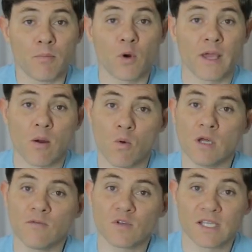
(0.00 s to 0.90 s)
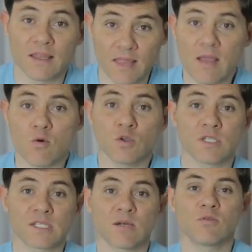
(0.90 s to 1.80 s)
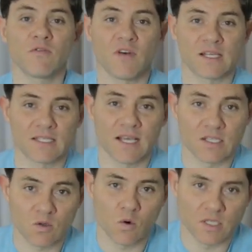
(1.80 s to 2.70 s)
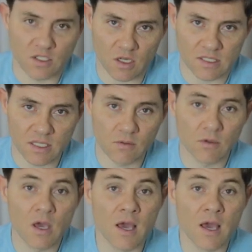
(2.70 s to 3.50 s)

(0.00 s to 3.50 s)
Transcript: porque quando você tem condição de fazer as coisas sozinho